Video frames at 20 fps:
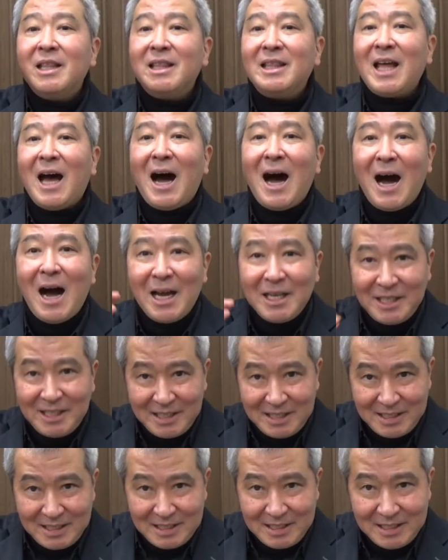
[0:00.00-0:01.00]
た
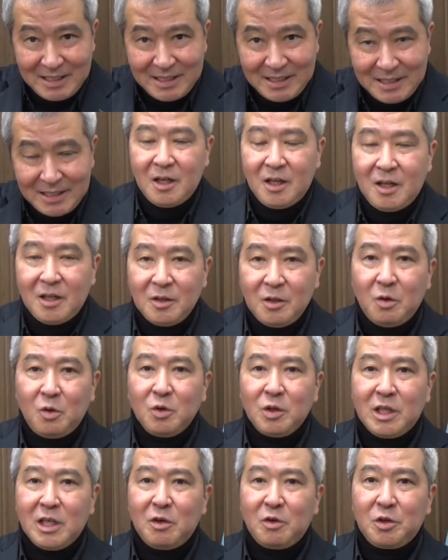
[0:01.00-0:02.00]
いの
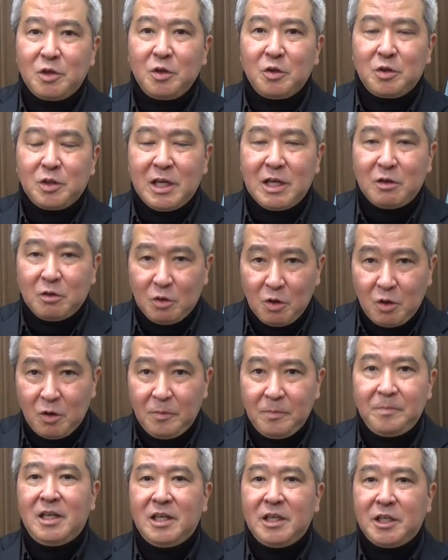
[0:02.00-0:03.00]
音程を気をつける
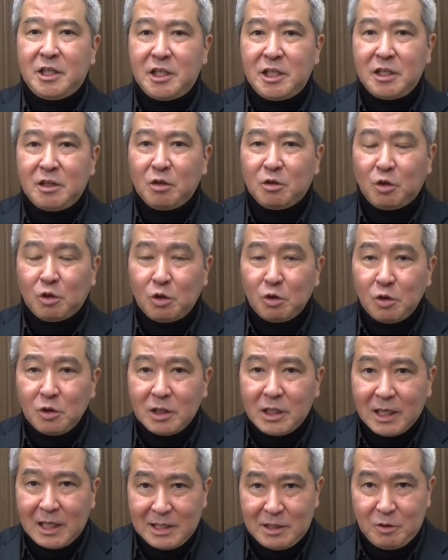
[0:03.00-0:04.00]
と、きちっと整っ
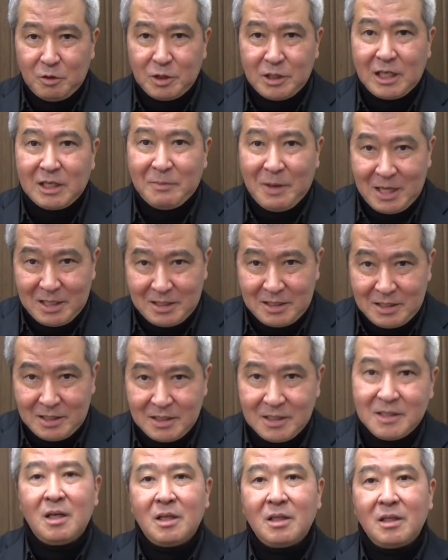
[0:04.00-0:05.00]
た合唱になりま
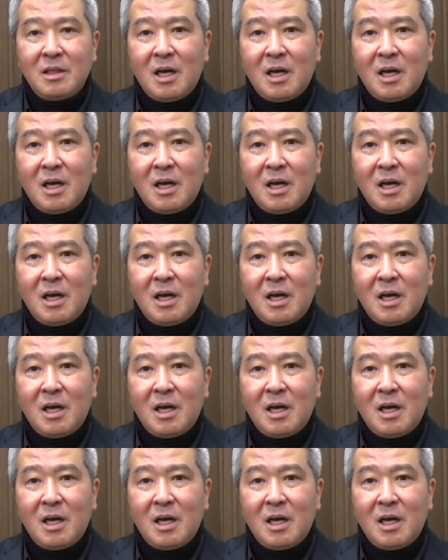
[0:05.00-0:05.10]
す。